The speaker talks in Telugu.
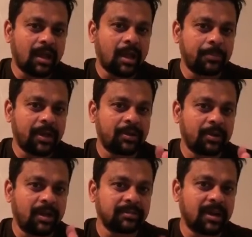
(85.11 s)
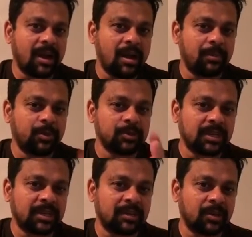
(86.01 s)
నా పేరు ఆంధ్ర
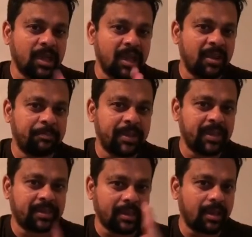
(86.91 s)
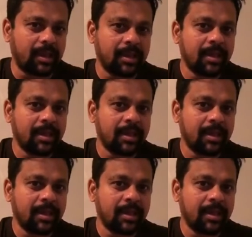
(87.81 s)
బూత్ కిట్టు ఏబికే